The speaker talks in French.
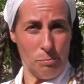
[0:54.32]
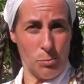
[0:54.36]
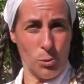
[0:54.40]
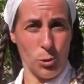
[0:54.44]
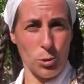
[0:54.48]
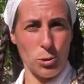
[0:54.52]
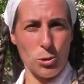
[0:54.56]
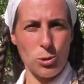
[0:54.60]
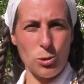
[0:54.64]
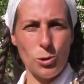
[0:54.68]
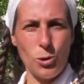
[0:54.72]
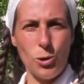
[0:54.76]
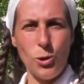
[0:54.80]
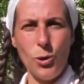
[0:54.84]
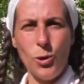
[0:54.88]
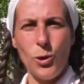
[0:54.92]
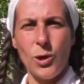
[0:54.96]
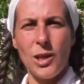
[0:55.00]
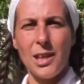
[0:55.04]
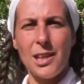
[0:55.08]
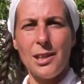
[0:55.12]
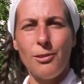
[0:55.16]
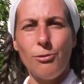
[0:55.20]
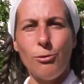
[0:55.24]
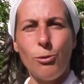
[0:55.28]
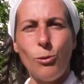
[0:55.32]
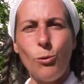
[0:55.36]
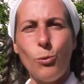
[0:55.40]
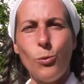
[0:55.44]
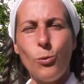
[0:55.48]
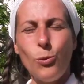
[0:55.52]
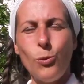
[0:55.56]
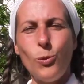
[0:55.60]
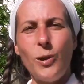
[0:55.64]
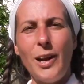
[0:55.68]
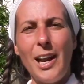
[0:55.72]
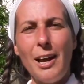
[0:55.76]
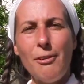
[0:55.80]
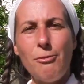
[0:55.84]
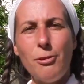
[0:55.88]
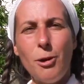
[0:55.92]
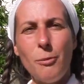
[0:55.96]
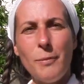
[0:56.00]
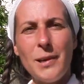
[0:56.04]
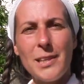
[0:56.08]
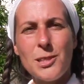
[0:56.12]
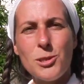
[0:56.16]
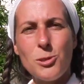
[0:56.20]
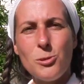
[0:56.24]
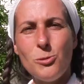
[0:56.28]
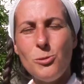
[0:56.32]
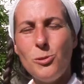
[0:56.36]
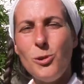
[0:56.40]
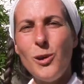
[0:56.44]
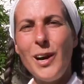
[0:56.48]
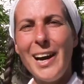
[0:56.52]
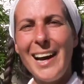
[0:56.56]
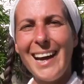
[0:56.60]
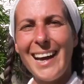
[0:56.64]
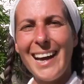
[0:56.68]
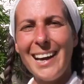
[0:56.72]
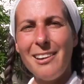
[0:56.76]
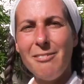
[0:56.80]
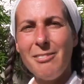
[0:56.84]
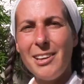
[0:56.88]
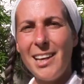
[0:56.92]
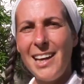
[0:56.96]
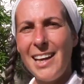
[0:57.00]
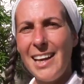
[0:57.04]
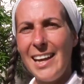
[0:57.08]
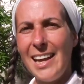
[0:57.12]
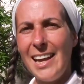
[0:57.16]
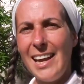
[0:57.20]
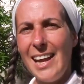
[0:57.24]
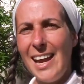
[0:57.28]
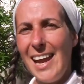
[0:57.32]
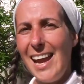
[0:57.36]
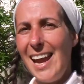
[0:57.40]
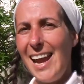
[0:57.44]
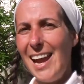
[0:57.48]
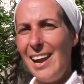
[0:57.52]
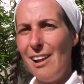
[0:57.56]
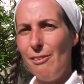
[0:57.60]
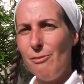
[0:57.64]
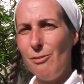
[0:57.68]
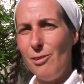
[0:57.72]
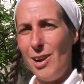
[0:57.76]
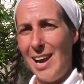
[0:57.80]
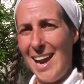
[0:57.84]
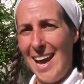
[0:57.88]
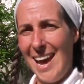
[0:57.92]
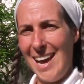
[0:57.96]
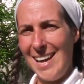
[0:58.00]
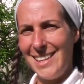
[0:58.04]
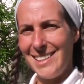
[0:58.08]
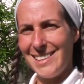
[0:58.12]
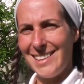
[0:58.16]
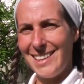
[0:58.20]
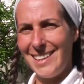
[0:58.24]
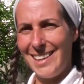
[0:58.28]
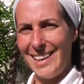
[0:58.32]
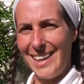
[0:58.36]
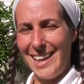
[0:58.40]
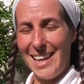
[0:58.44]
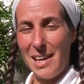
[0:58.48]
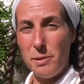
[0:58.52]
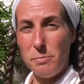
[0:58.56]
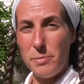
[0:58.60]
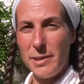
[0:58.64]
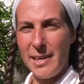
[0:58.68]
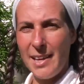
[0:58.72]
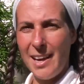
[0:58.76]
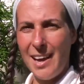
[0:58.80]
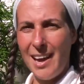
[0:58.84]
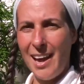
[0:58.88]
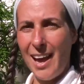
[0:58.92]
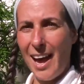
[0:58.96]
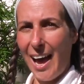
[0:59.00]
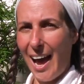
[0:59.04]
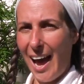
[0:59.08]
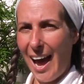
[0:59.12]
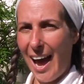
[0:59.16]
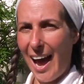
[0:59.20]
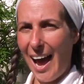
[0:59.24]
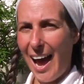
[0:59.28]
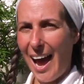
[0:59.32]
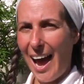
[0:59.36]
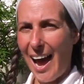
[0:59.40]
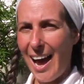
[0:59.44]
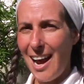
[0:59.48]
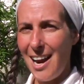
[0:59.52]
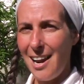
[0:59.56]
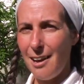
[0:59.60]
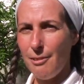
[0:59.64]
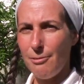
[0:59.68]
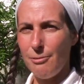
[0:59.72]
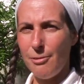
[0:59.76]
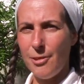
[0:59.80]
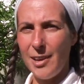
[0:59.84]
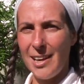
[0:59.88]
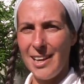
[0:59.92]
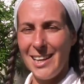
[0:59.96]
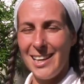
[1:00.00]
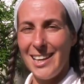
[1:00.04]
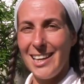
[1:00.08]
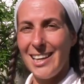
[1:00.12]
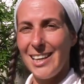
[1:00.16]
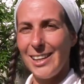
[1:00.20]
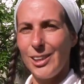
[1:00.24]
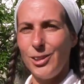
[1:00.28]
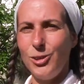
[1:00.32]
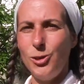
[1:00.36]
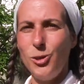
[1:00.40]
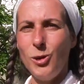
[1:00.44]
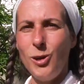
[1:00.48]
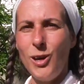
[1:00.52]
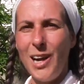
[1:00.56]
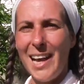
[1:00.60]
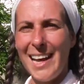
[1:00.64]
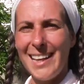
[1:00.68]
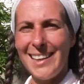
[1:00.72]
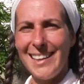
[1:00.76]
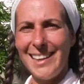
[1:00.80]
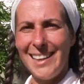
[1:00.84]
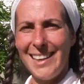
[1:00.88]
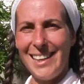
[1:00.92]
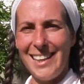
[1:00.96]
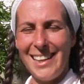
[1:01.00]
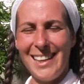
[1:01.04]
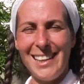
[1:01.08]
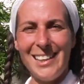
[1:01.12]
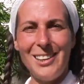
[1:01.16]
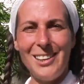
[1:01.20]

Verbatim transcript: pour ceux qui feront la formation révélée l'être, et eh bien, à la fin de l'année